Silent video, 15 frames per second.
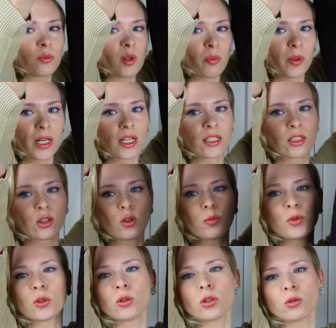мне понравилась эта
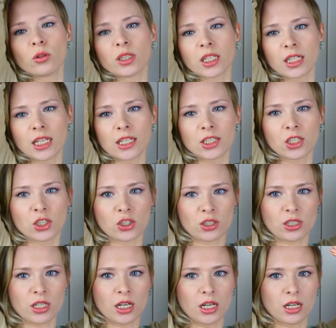юбчонка, но это
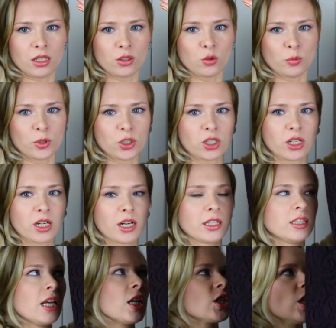классическая
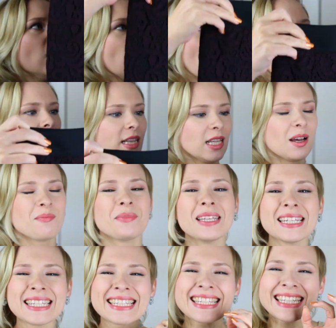юбочка-карандаш. Она
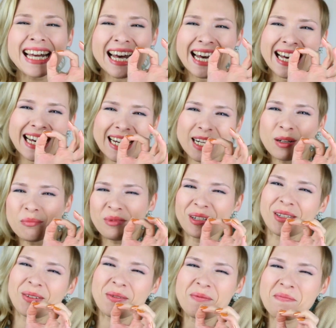мне самая
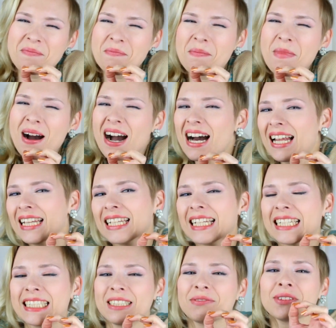
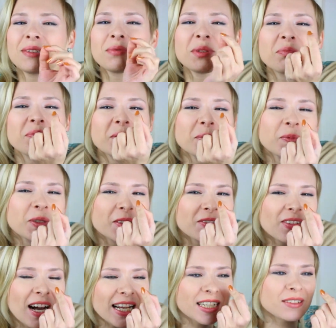проснулась, вот, вот, вот
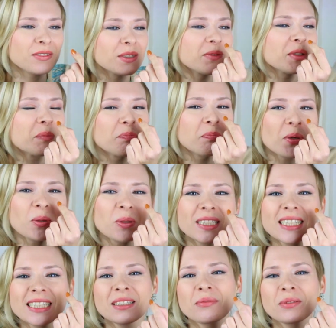буквально вот этот пол
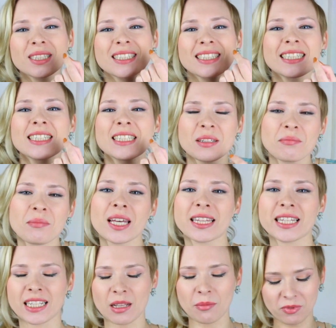где-то вот
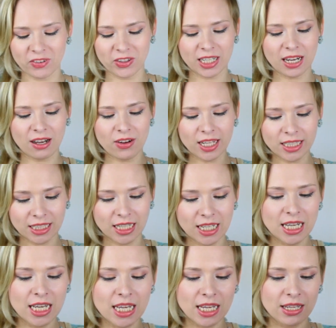сантиметра нам великовато,
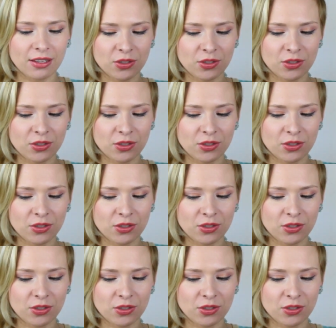и